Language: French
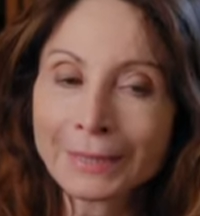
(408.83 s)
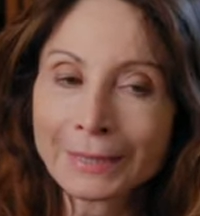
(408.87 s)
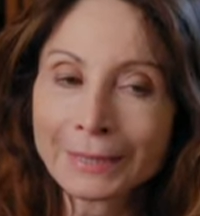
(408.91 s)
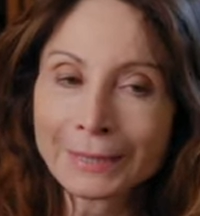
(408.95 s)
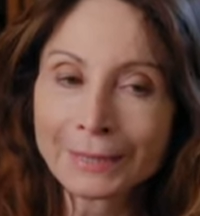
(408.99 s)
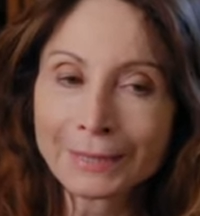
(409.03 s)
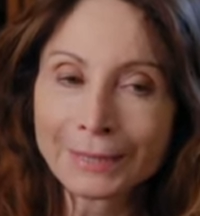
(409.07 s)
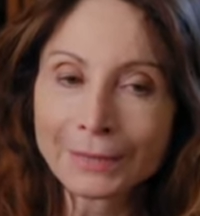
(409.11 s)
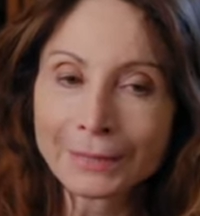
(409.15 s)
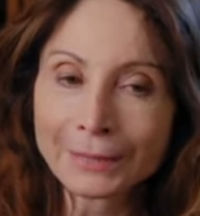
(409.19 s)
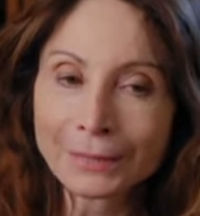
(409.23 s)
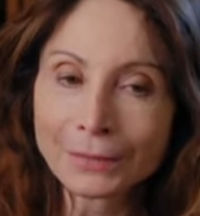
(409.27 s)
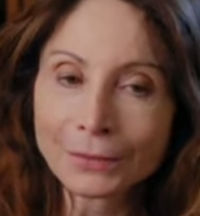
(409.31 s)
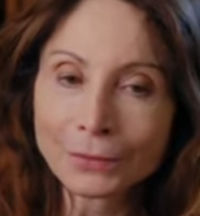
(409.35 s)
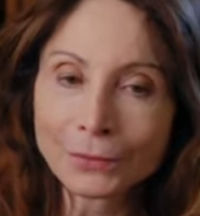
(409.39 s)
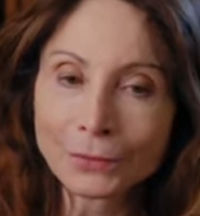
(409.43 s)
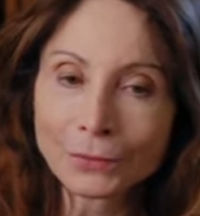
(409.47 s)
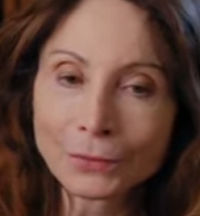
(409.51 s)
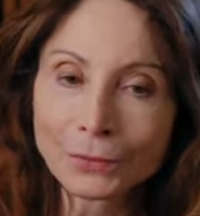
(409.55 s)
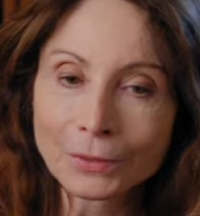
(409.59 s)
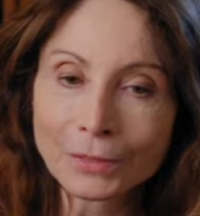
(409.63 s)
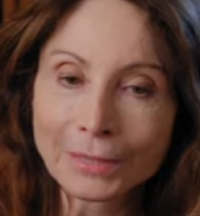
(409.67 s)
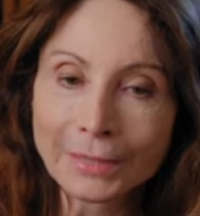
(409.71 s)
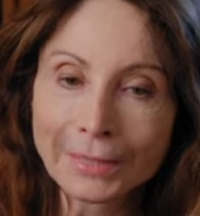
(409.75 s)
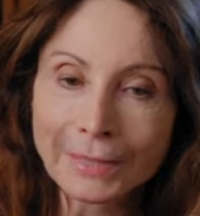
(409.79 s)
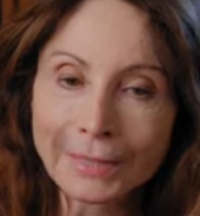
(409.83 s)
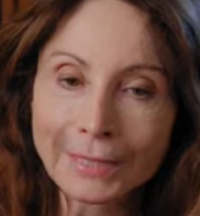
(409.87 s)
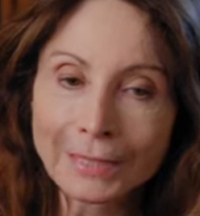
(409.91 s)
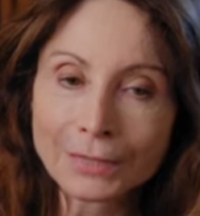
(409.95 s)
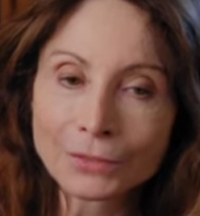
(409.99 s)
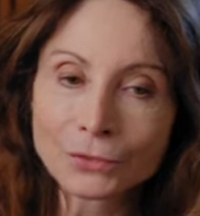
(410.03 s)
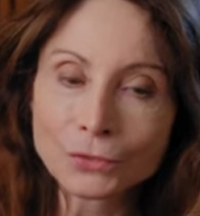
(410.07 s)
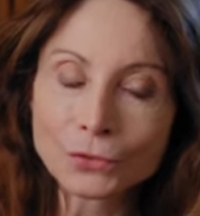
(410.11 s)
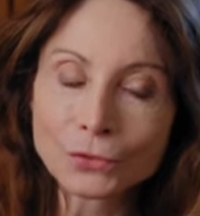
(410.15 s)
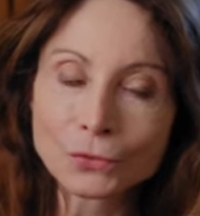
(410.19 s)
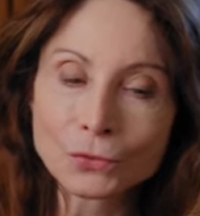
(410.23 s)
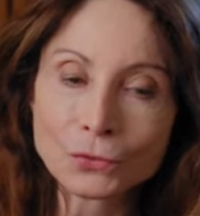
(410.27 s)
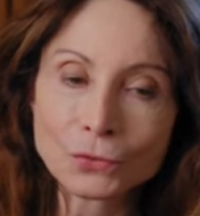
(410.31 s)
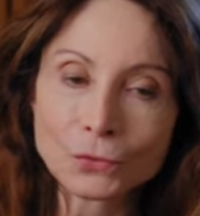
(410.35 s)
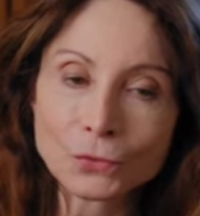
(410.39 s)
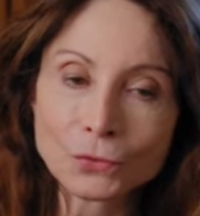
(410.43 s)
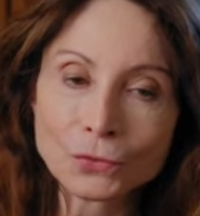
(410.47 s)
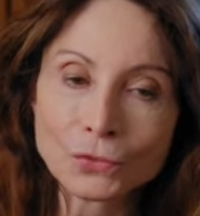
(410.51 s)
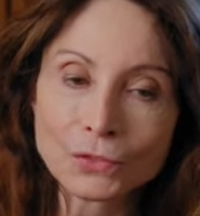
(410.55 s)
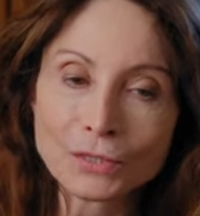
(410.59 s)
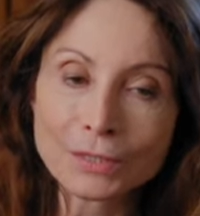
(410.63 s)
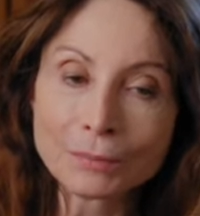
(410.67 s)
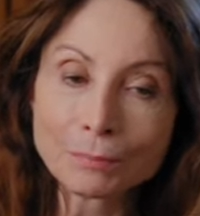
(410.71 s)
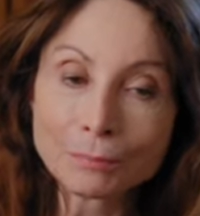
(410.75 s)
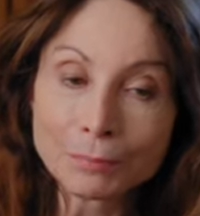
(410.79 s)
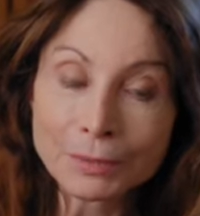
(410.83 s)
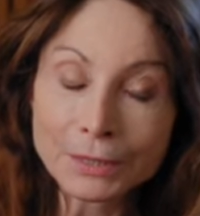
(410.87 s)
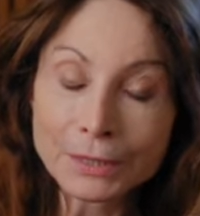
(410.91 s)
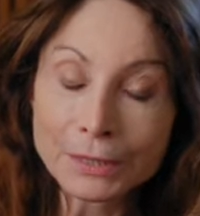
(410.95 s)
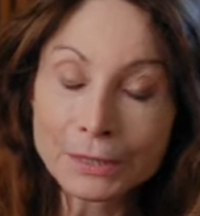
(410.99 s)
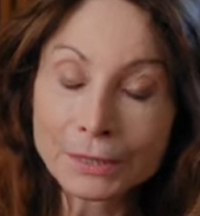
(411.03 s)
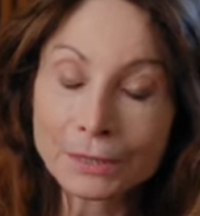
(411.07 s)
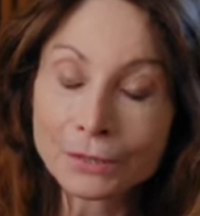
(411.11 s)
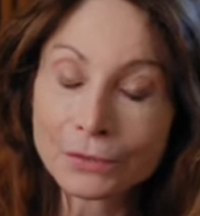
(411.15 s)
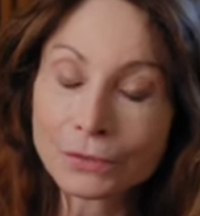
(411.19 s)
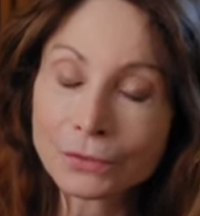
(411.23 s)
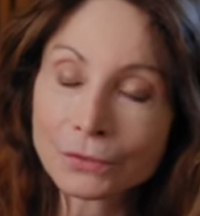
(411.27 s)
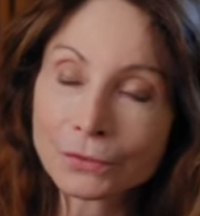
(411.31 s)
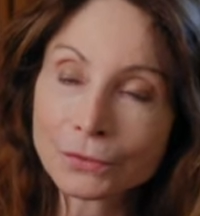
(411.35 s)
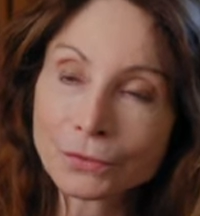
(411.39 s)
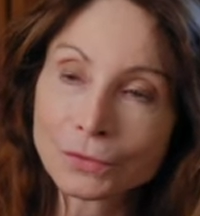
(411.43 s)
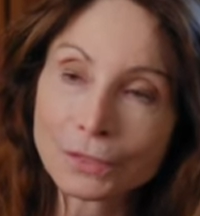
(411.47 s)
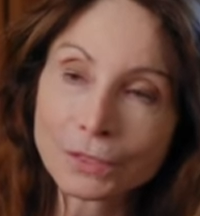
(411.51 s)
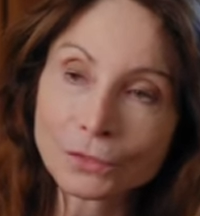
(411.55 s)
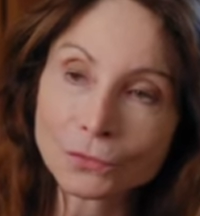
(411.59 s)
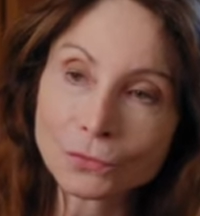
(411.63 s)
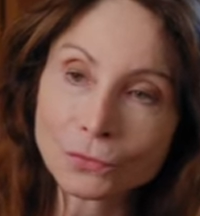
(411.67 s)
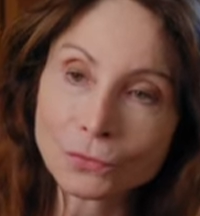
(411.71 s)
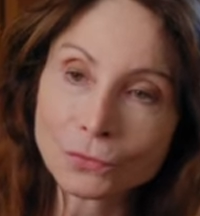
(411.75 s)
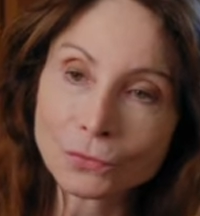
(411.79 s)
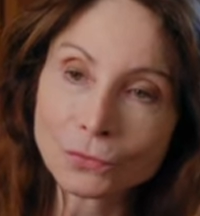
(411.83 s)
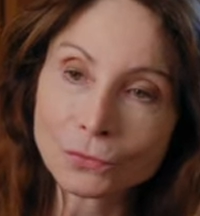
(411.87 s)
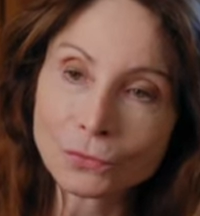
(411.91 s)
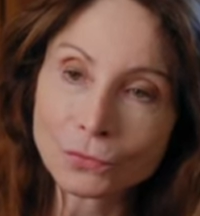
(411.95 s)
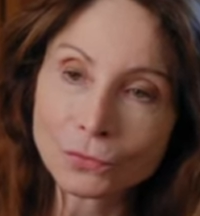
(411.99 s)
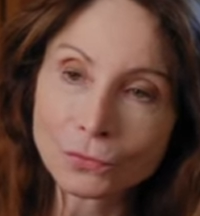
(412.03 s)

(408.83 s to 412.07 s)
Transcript: les classes de CP et de,